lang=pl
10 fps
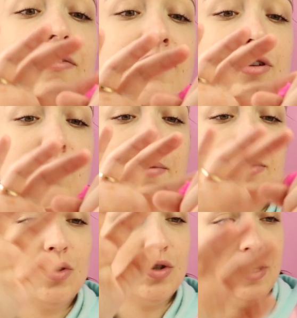
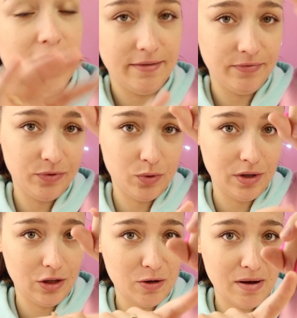chwyciłam to źle,
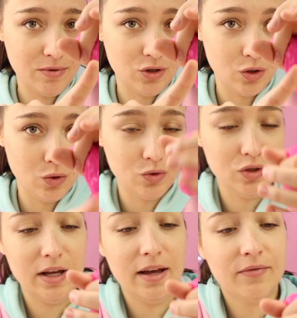tutaj to ma być
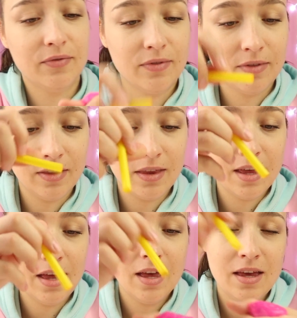luźne.
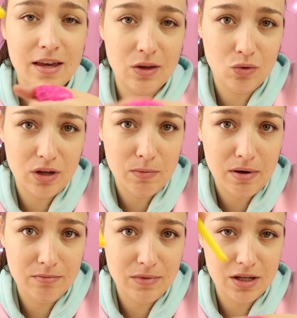Ja tutaj mam